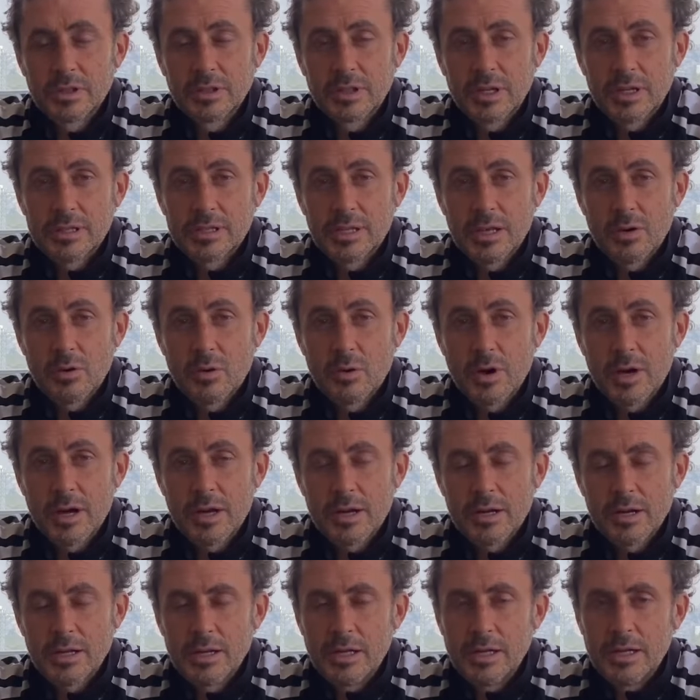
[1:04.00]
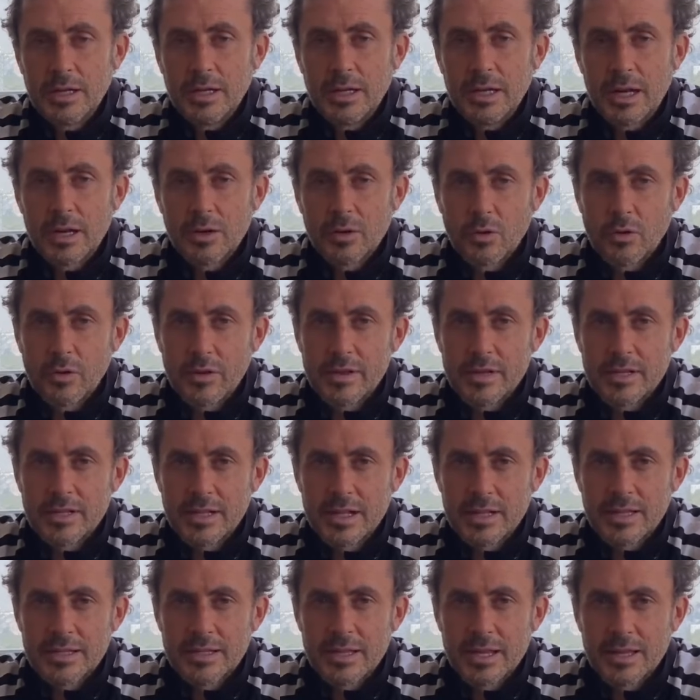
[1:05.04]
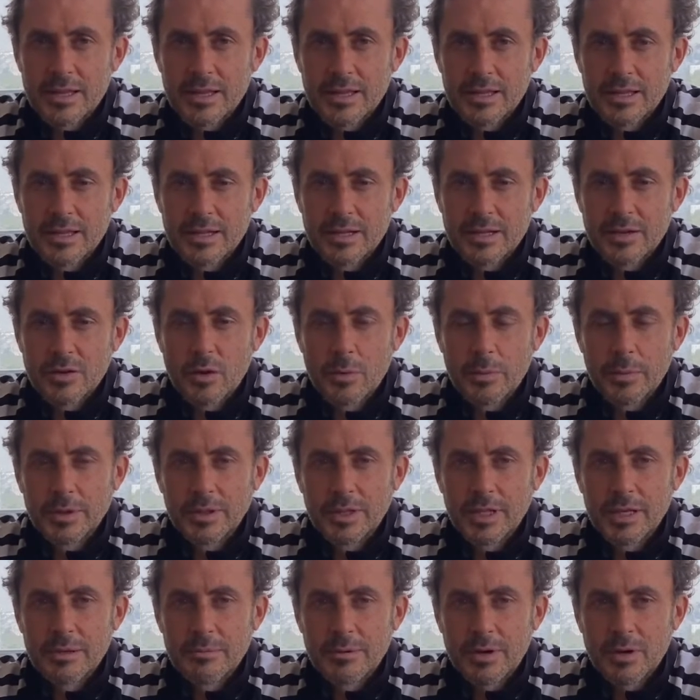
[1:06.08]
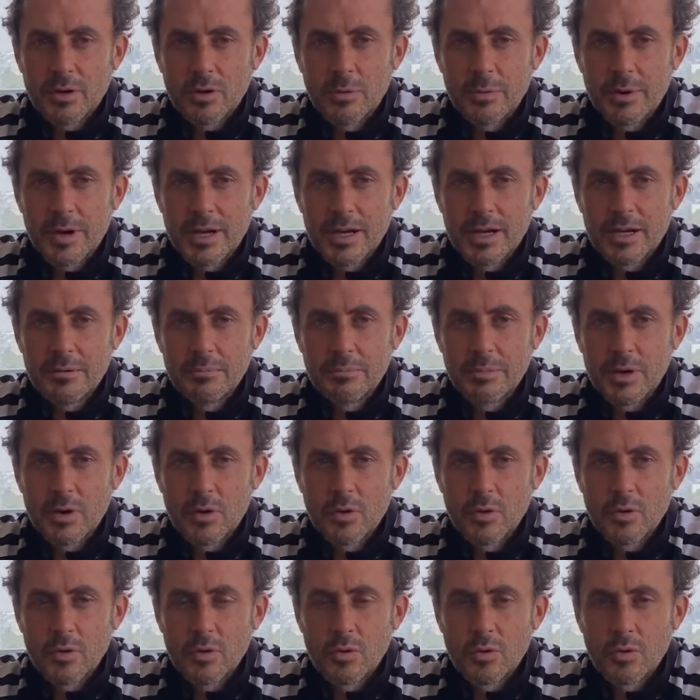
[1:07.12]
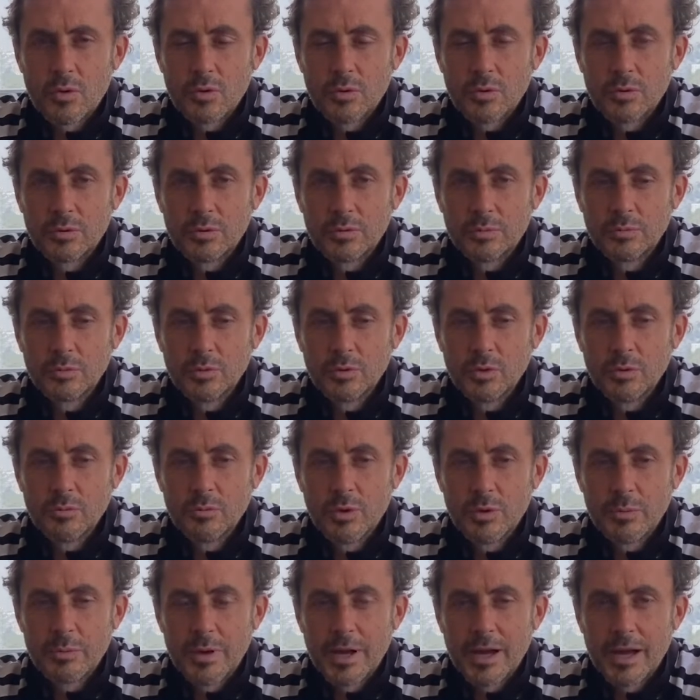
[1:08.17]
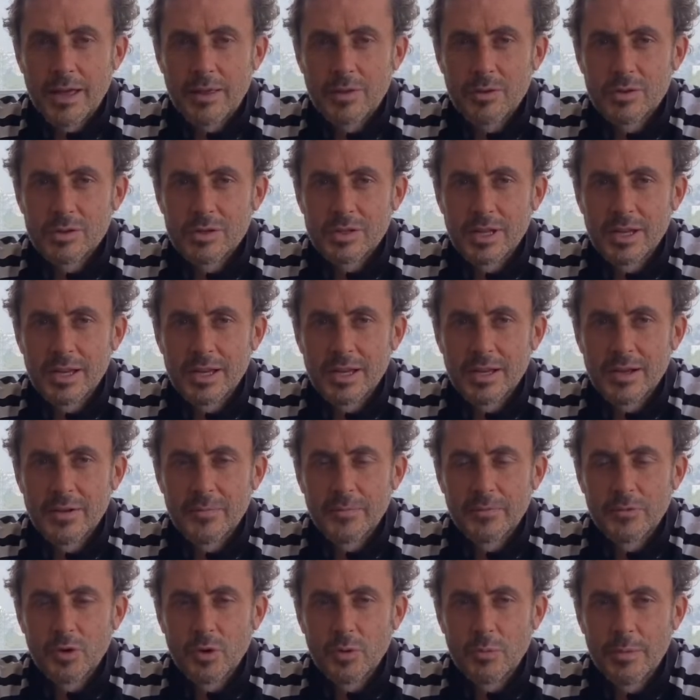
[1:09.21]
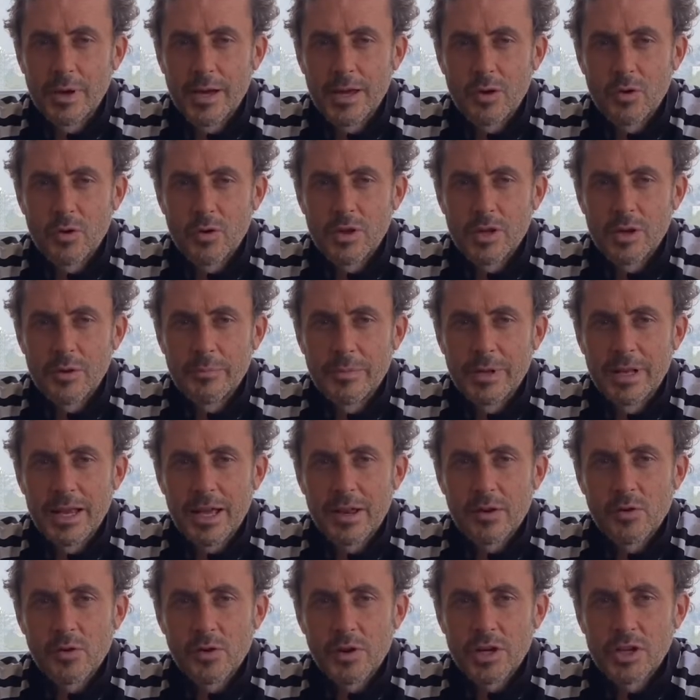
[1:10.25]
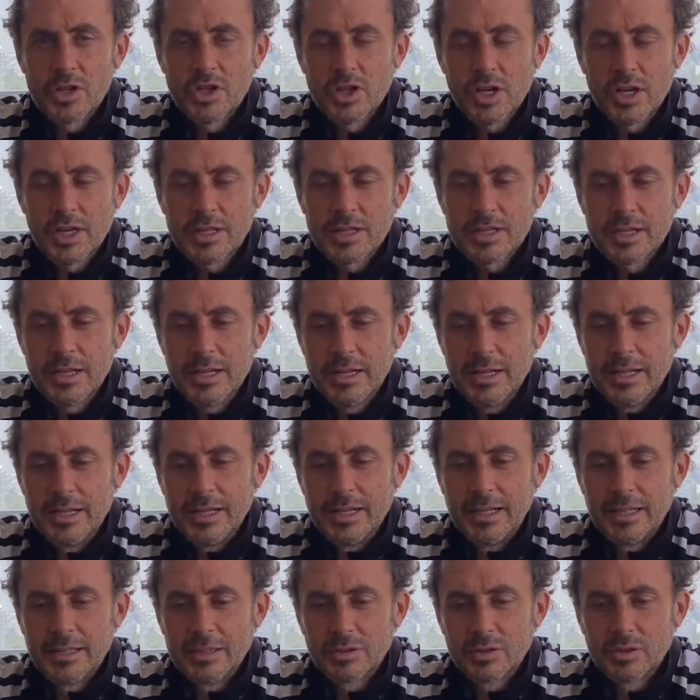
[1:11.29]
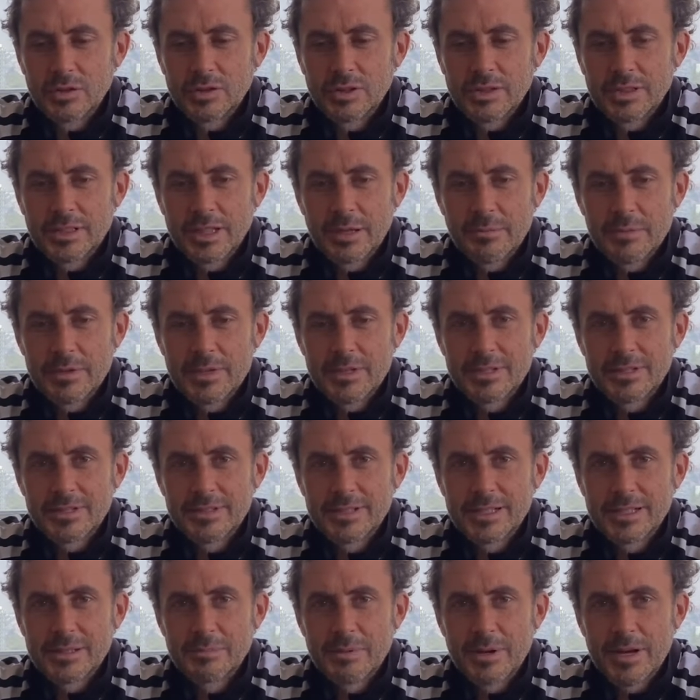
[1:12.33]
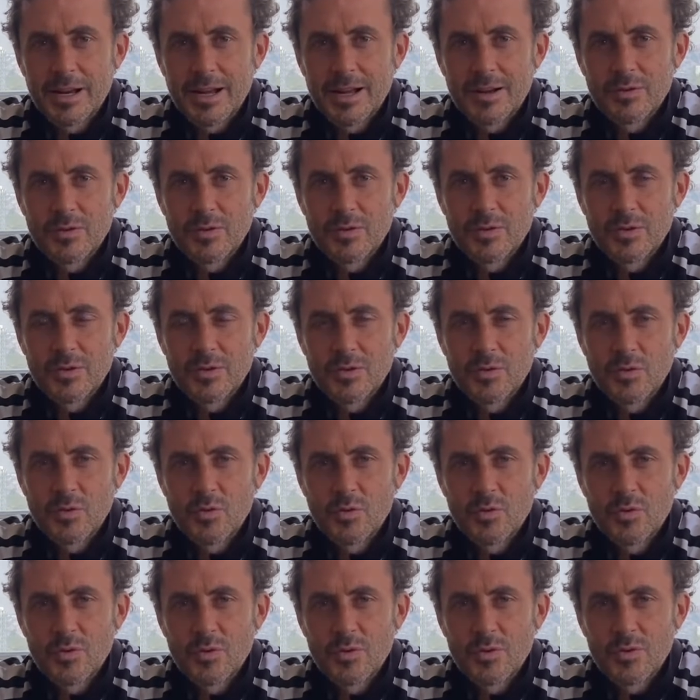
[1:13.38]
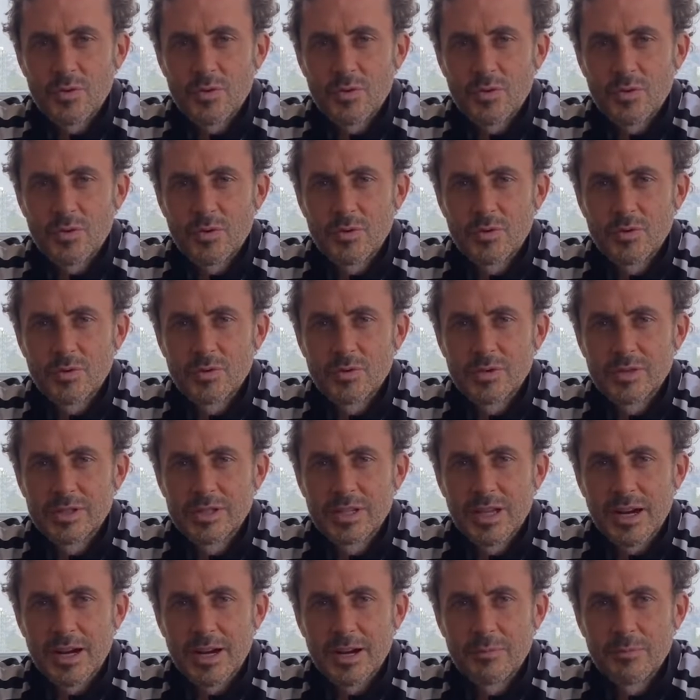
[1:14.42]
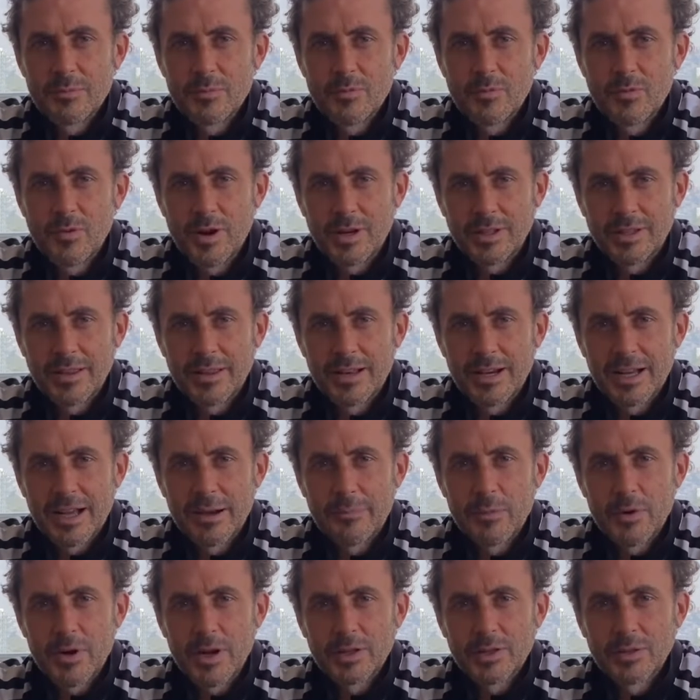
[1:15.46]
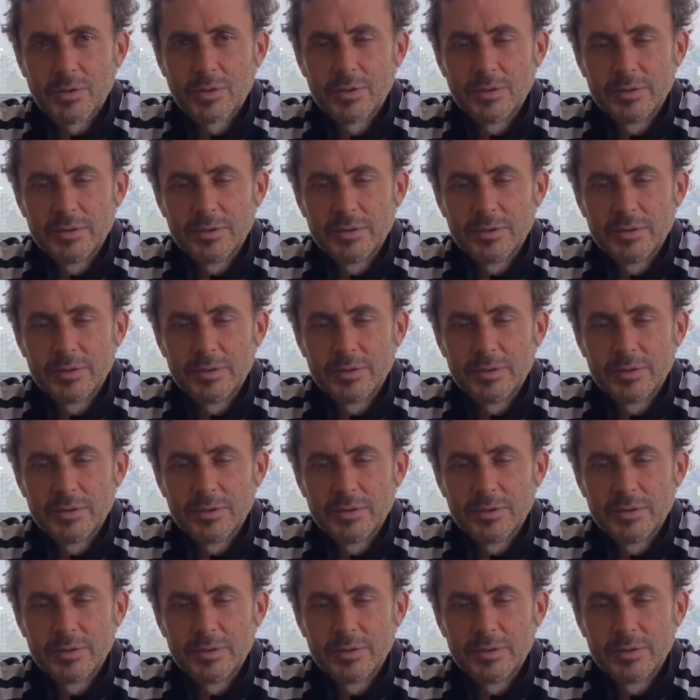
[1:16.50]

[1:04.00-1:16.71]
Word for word: tercer lugar, algo de distancia del Copetín y Marco Marín, pero muy muy pegados de Homero y Emiliano Richards, entonces también se espera un, un, cierre fuerte del campeonato.